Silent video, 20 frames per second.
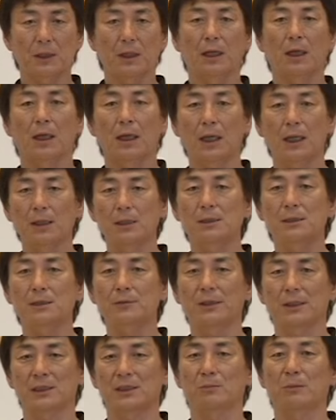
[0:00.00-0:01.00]
に返
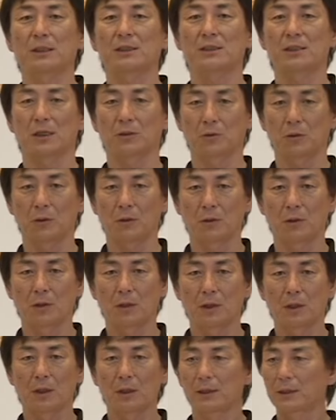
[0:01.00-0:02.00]
事はしますけど
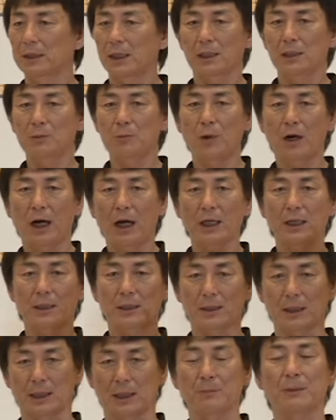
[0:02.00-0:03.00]
何も入っ
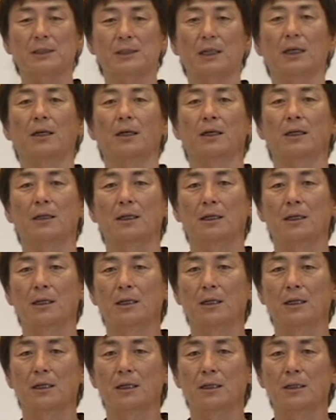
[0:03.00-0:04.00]
てきません
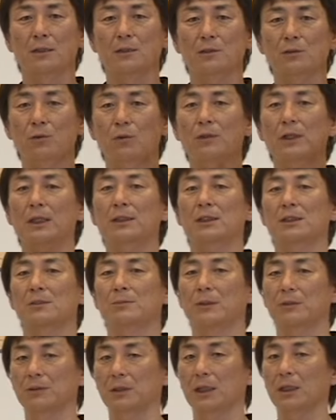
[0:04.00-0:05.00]
そうなって
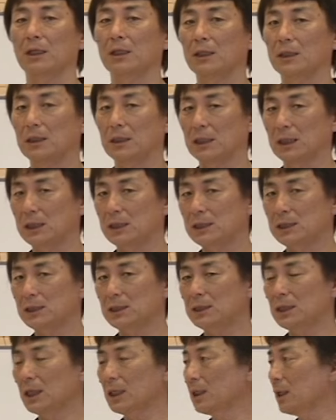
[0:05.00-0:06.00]
しまうので一
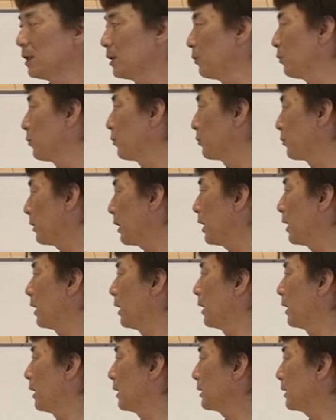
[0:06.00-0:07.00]
時的に恐怖は
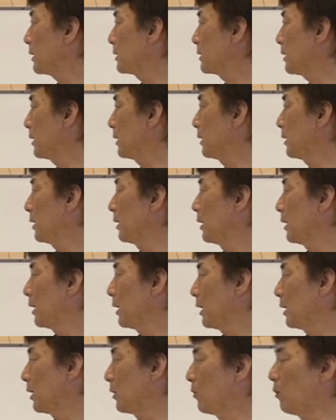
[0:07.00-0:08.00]
確かに
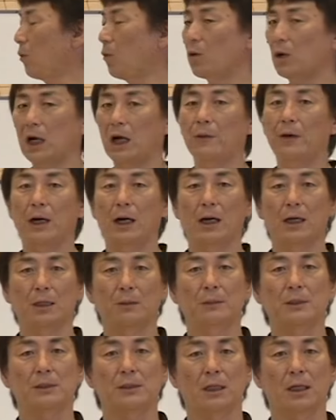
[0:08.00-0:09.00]
え効果はあ
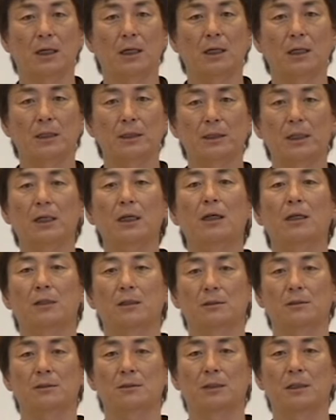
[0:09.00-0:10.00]
りますが長
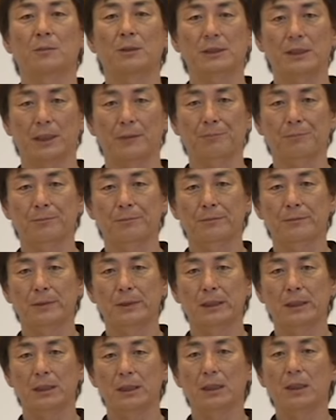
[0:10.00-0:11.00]
くは続きません
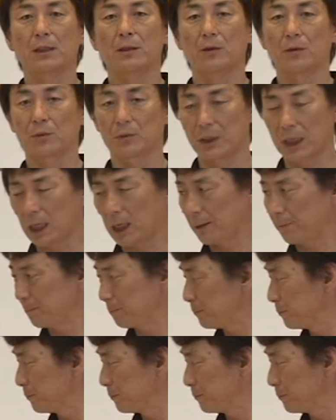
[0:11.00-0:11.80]
ので